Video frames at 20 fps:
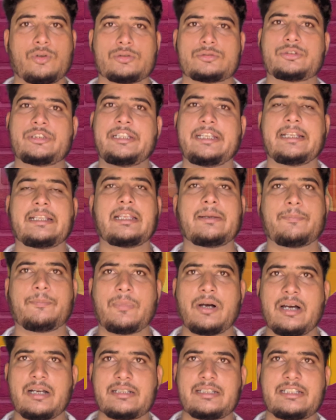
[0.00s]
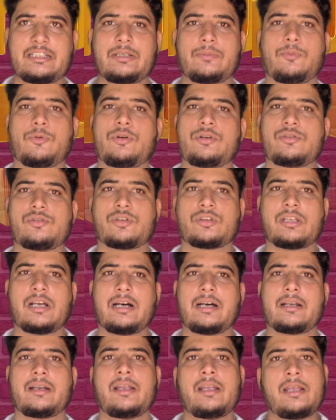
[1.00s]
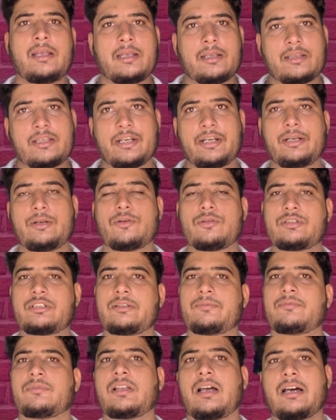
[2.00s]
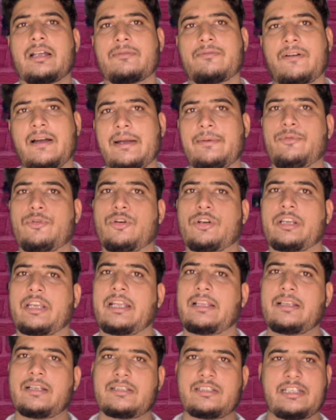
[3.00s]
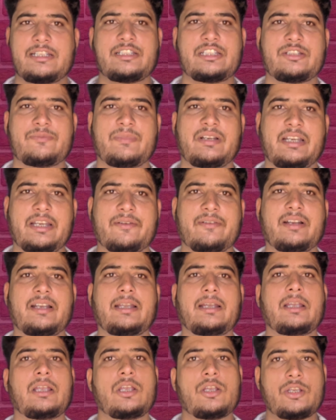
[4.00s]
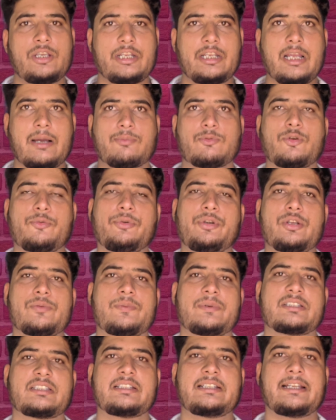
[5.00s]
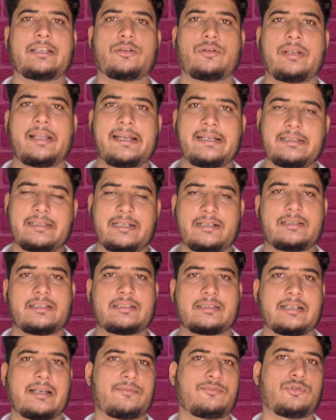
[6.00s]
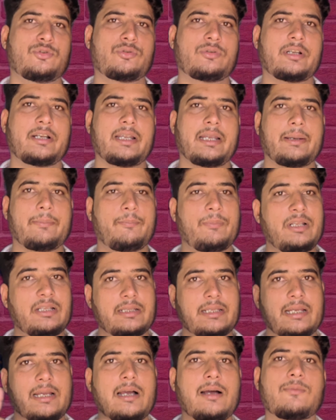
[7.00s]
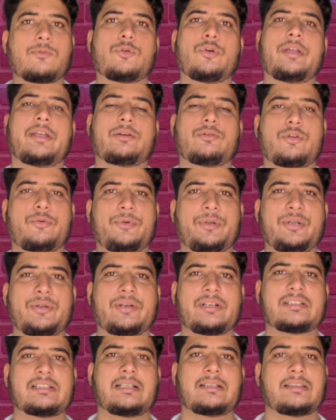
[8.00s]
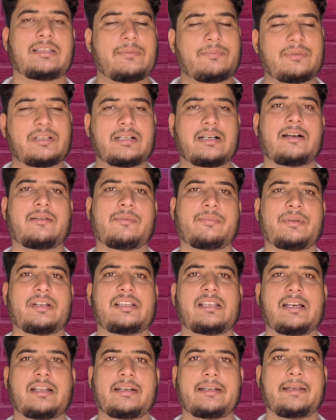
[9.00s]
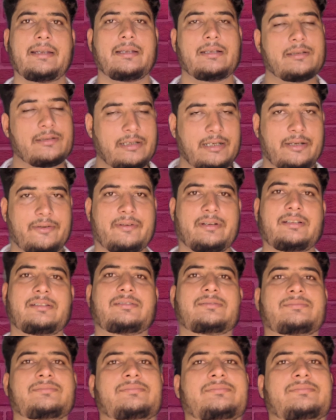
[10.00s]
तो दोस्तों ये थे पांच ऐसे पॉइंट जो थार थ्री डोर से थार फाइव डोर के अंदर चेंजेस मिलने वाले हैं यदि आपको वीडियो पसंद आए तो लाइक शेयर सब्सक्राइब जरूर करें मिलते हैं आपको एक और वीडियो के साथ तब तक आप अपना ध्यान रखें धन्यवाद